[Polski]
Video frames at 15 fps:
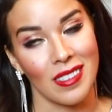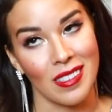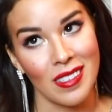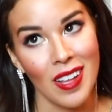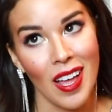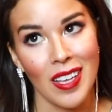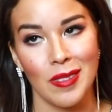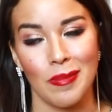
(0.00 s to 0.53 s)

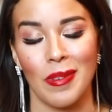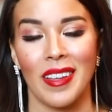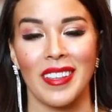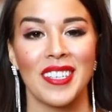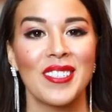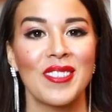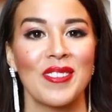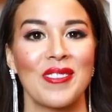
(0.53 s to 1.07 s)
z nas, bo
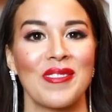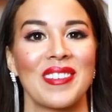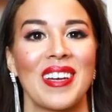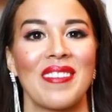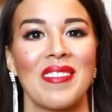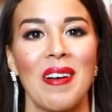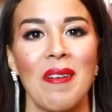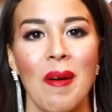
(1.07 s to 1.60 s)
ja też
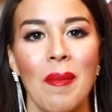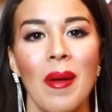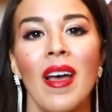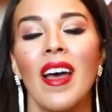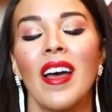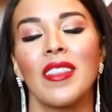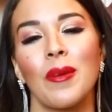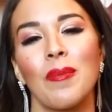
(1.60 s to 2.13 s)
studniówkę miałam,
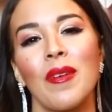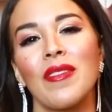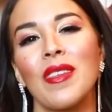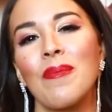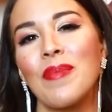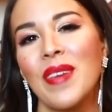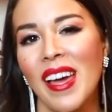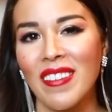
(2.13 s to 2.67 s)
to
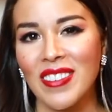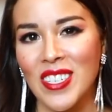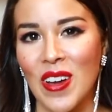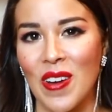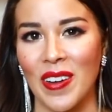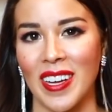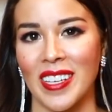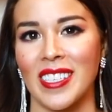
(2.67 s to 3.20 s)
pewnie
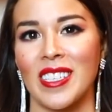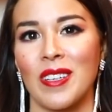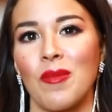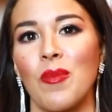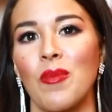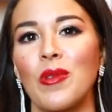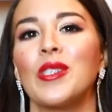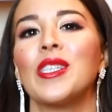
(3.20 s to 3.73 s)
pierwsza okazja,
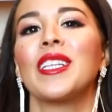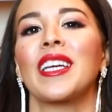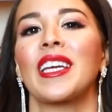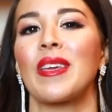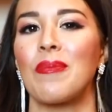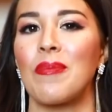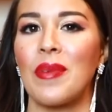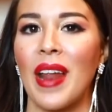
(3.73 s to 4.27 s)
żeby pójść na
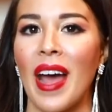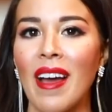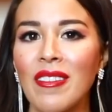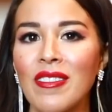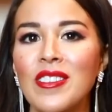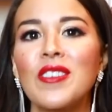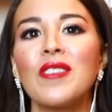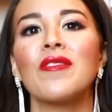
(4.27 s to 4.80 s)
taki
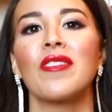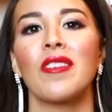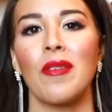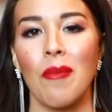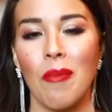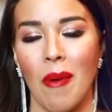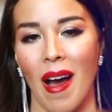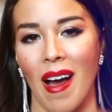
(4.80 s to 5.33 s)

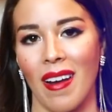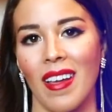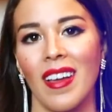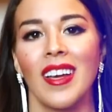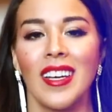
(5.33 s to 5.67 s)
prawdziwy bal.